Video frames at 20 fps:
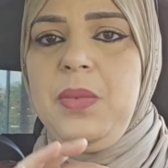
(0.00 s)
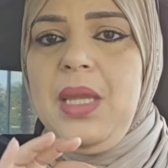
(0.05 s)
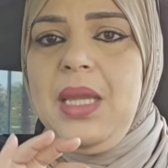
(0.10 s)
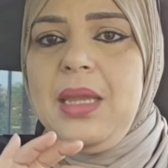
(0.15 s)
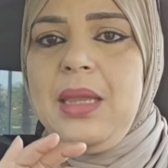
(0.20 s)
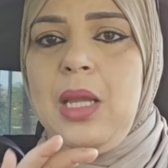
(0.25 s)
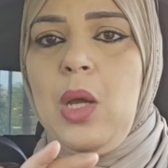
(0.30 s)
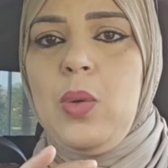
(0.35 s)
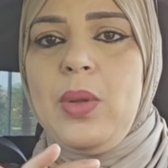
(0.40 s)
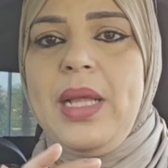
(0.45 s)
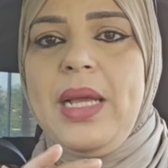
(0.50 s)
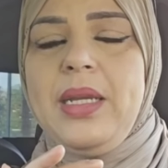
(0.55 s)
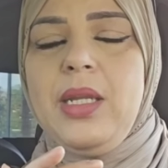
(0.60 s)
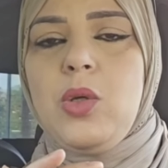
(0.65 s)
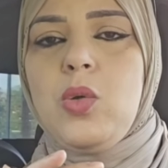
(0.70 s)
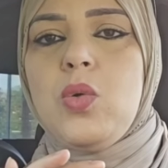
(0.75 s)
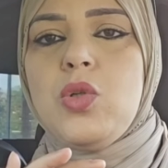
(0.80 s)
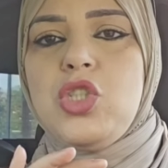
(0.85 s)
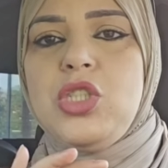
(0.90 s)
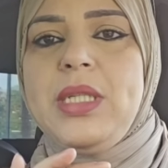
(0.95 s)
ناخذ لها
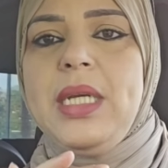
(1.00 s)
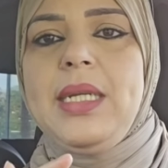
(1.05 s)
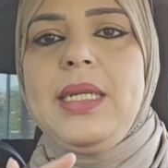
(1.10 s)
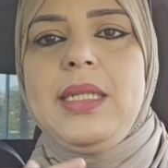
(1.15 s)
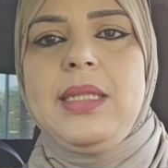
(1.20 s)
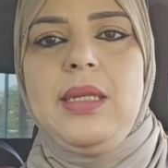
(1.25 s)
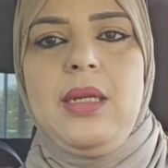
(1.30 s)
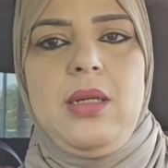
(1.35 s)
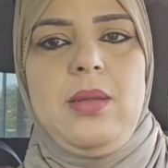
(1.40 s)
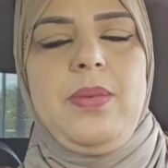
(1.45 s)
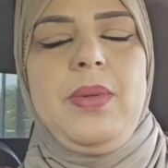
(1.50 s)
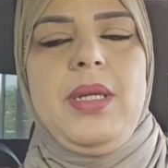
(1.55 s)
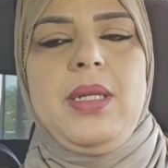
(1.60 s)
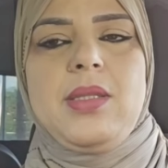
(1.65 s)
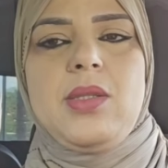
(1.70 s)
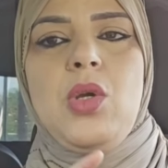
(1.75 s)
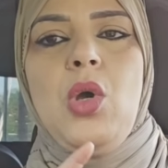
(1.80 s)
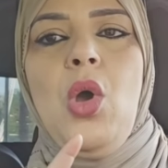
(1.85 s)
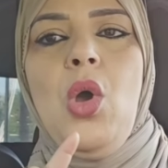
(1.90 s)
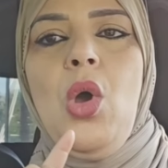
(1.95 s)
ليكوش ديال اللي درا
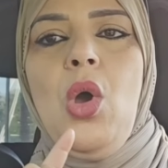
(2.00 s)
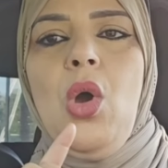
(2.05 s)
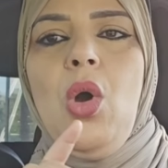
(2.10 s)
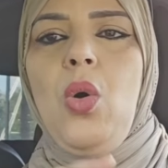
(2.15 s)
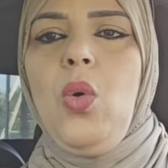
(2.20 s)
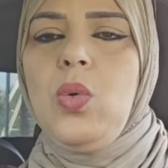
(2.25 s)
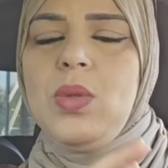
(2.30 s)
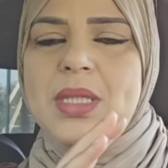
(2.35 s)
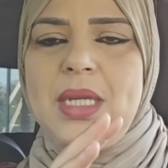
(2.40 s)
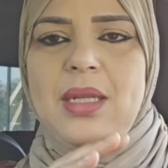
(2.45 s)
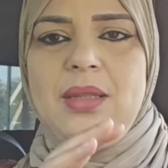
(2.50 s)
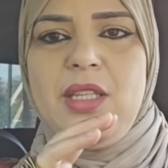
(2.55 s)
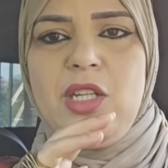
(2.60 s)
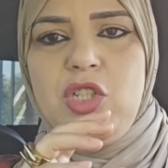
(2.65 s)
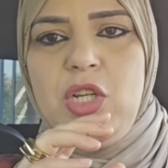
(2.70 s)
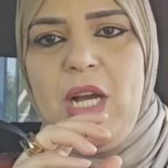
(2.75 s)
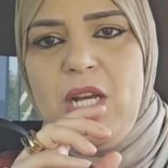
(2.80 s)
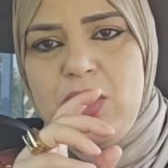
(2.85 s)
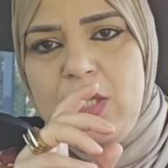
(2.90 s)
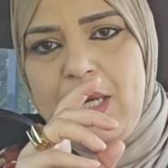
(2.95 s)
البنات ونتقدى
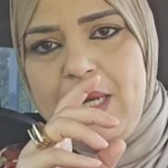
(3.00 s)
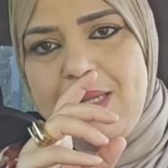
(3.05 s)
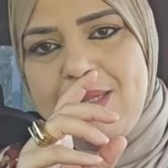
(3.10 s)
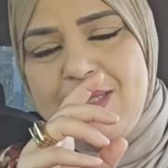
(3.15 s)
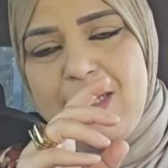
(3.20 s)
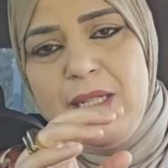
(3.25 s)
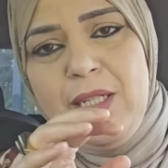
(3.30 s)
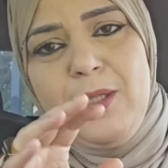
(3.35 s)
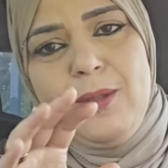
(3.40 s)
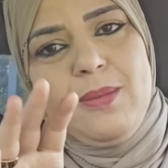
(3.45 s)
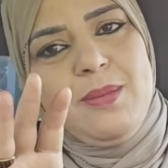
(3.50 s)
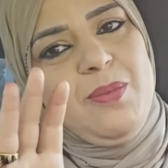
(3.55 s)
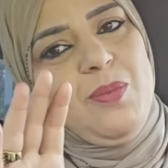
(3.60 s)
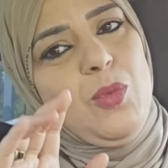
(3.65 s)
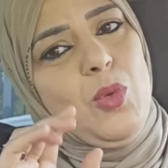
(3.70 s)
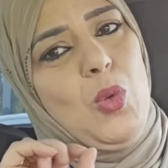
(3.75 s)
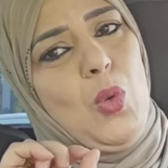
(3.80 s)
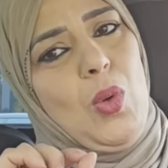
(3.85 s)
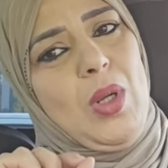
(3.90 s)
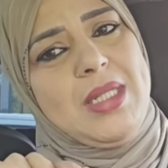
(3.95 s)
شي حاجه خاصني
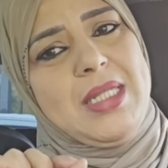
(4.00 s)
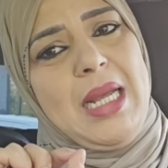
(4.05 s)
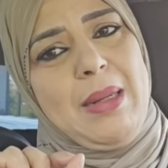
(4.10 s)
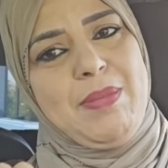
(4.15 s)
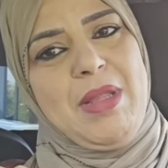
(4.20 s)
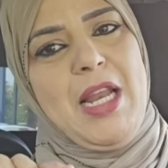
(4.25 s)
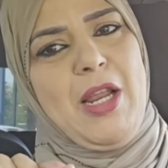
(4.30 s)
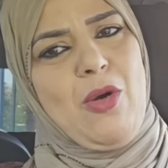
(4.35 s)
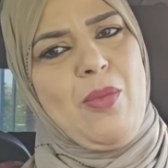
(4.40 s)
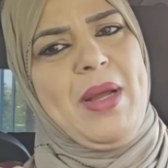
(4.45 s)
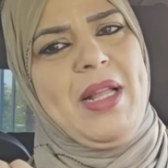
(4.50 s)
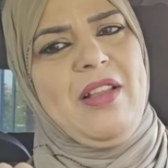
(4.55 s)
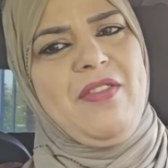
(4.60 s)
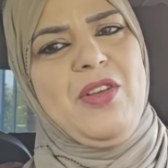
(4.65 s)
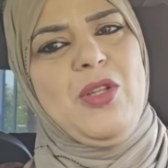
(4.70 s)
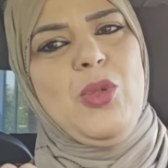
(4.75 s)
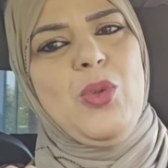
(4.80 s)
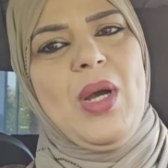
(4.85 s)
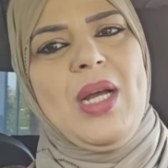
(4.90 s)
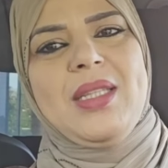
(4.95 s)
وقلت غندير لكم هذا
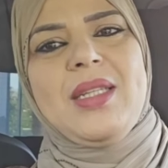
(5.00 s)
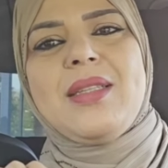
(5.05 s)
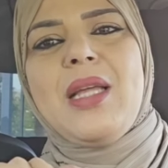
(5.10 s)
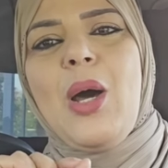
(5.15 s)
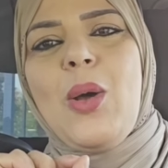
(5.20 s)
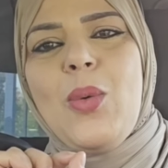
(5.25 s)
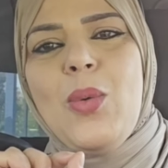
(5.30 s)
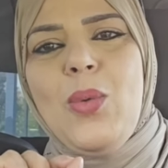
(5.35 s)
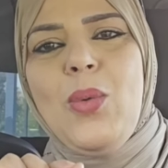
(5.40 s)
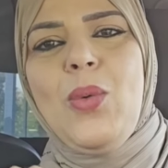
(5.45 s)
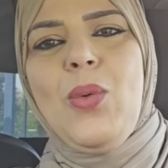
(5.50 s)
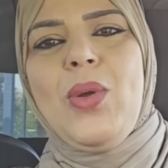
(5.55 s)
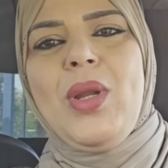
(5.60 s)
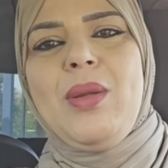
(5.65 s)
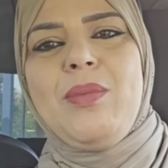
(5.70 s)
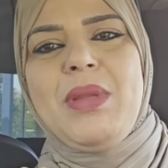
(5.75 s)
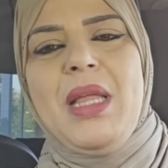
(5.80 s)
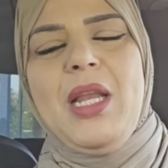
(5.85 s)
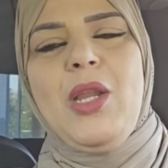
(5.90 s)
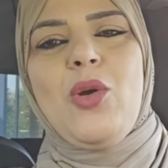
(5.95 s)
الفيديو هذا
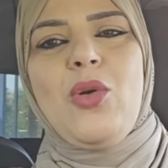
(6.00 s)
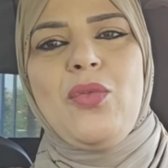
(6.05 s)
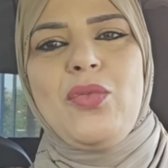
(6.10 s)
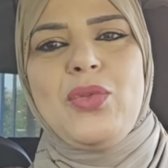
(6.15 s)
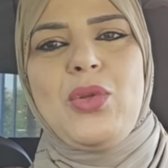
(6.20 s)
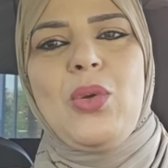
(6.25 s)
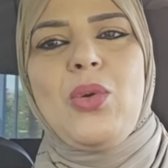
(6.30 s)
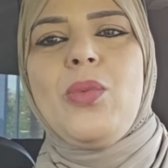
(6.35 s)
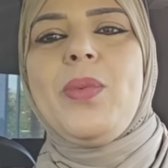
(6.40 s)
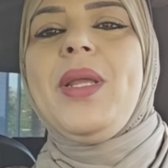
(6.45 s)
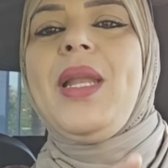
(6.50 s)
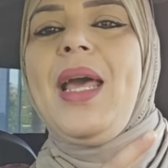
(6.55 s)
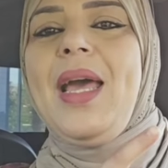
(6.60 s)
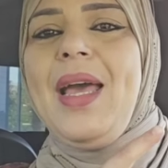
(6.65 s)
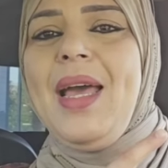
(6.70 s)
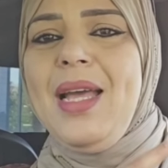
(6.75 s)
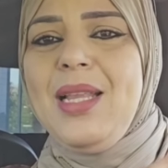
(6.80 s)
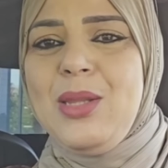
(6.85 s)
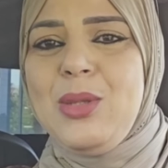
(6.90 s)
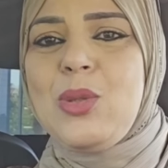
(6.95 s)
ضروري نبدا لكم في الطوموبيل
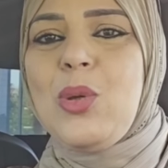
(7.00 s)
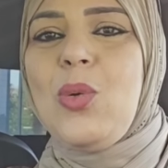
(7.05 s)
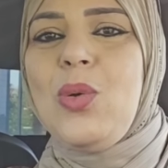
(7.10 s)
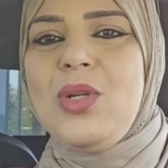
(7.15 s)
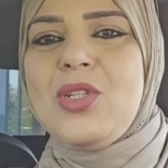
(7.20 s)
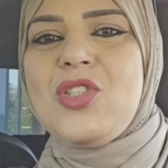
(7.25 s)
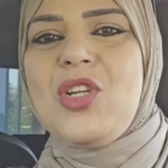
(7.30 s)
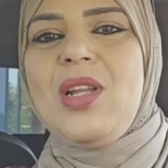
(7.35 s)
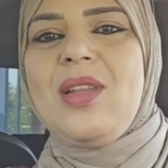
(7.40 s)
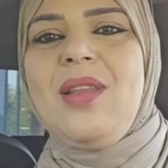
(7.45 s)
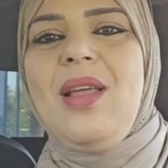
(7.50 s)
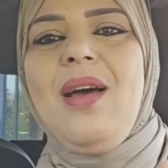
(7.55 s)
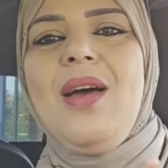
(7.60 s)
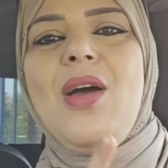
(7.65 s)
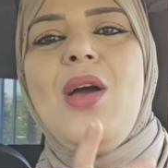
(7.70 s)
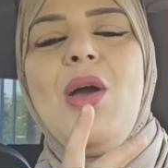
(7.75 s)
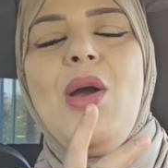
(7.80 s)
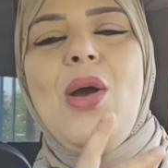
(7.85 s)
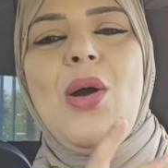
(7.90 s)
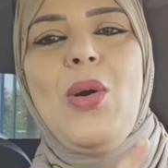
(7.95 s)
عاد ندخل ان شاء الله
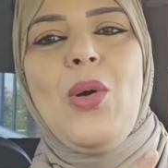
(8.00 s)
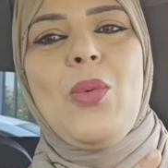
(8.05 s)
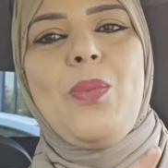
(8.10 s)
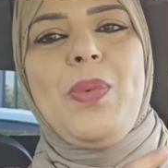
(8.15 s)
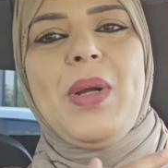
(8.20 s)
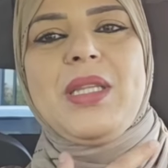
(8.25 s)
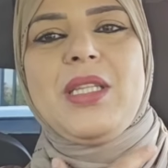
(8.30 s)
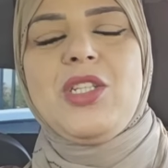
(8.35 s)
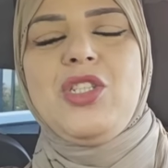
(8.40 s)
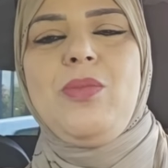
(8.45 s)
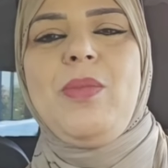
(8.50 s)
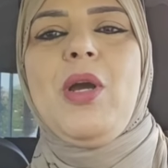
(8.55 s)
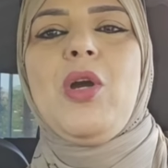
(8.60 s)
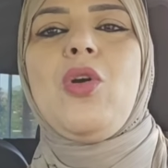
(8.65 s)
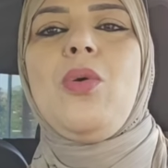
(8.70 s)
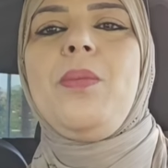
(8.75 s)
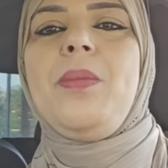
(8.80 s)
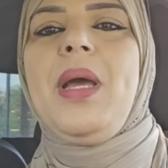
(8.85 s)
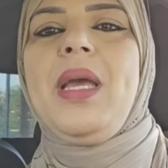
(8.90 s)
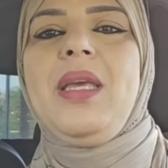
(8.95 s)
ونبارطاجي
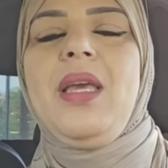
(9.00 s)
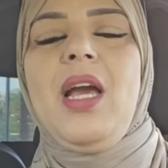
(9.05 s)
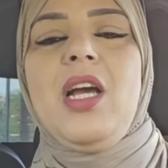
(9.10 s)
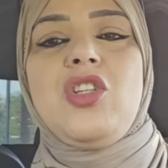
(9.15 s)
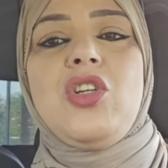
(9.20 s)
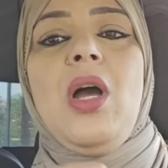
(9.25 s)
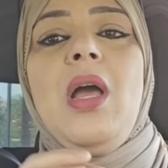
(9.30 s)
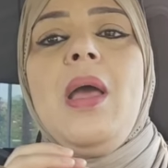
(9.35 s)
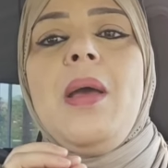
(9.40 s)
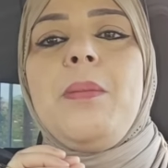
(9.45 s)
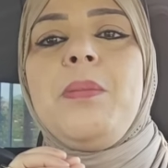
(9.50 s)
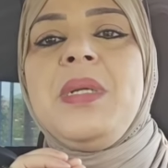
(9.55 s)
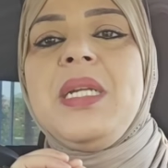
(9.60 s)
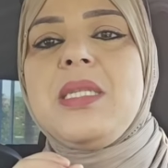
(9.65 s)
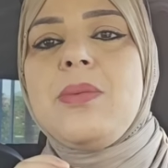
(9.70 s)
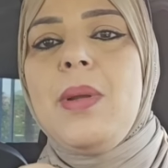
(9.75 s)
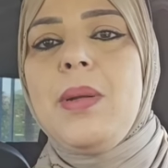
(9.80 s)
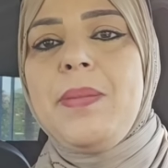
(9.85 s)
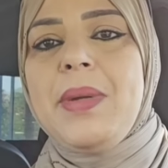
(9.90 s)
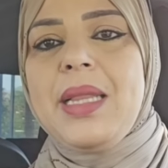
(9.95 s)
معكم اي حاجه
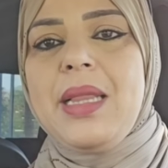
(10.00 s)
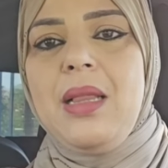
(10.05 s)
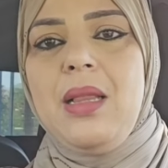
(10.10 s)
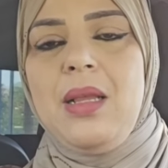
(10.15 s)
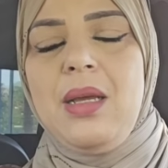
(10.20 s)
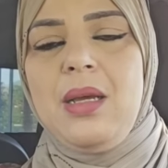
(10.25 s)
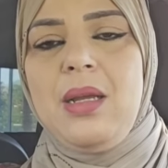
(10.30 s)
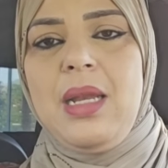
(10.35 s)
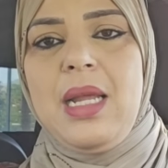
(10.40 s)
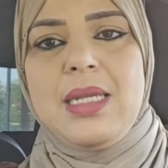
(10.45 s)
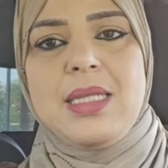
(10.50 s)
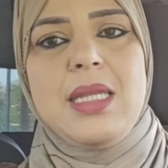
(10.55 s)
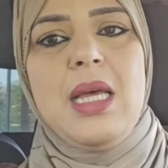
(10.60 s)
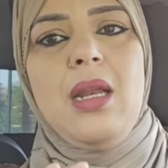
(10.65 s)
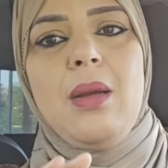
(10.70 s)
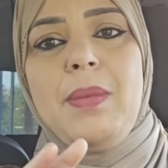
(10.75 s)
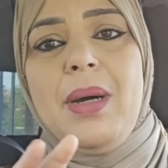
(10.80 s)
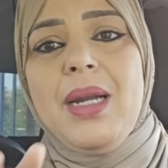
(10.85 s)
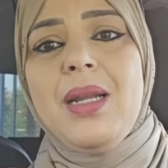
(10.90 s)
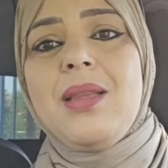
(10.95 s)
بالنسبه لبنات
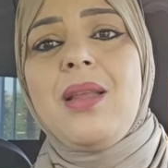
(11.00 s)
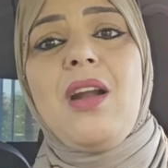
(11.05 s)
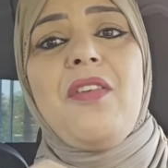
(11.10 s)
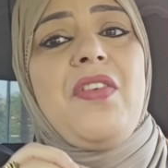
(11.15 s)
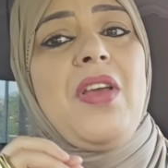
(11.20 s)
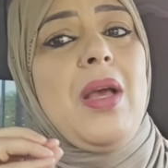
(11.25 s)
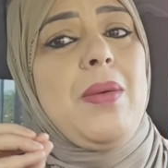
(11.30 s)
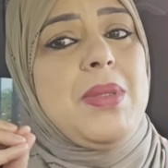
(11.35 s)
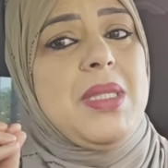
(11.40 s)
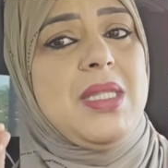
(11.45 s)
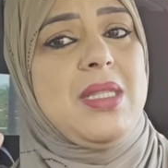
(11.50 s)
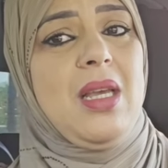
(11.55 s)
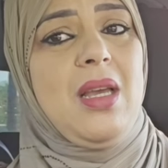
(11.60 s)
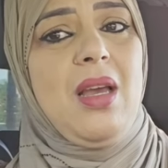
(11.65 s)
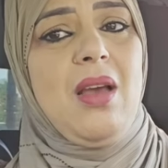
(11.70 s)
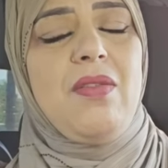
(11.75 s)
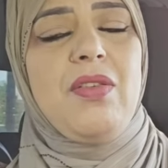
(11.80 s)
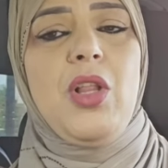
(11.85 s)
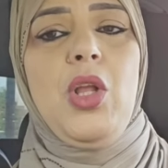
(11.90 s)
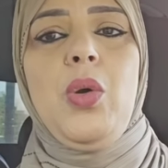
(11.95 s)
لاصال المعرض راه فيها
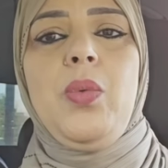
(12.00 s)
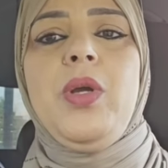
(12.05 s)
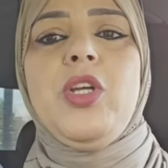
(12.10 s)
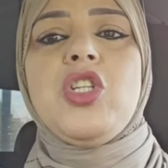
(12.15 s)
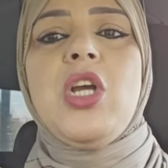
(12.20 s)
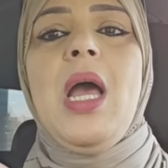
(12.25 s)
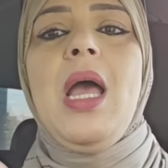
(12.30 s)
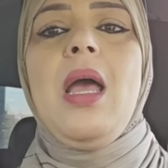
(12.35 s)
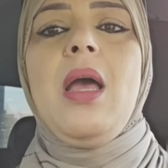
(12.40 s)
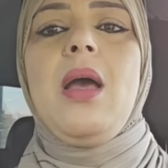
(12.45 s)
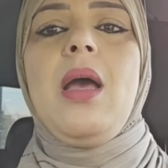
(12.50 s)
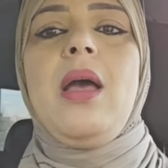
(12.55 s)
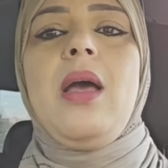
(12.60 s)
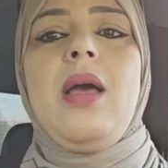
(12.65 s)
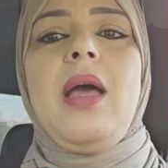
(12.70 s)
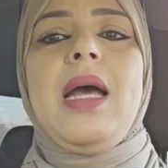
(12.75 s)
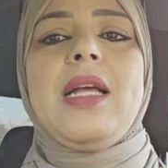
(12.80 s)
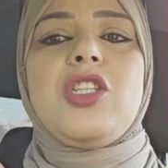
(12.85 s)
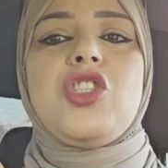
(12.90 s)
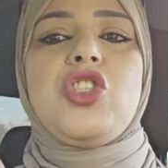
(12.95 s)
بزاف الحوايج آه
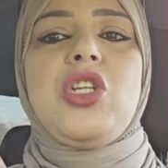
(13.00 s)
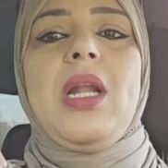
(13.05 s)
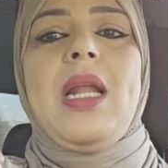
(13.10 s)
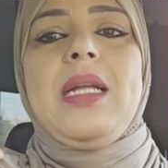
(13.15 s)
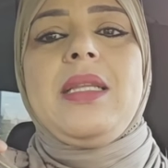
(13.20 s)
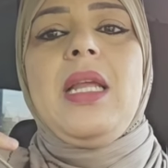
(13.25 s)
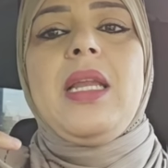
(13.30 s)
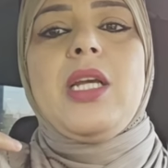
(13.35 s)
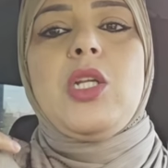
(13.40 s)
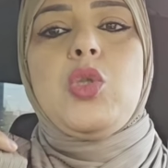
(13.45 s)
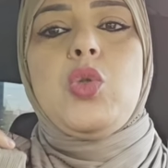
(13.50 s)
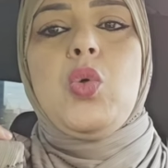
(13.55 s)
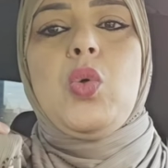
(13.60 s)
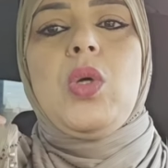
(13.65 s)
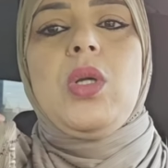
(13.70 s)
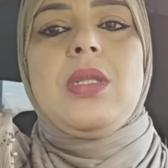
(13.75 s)
هذا الشهر هذا اللي كنتو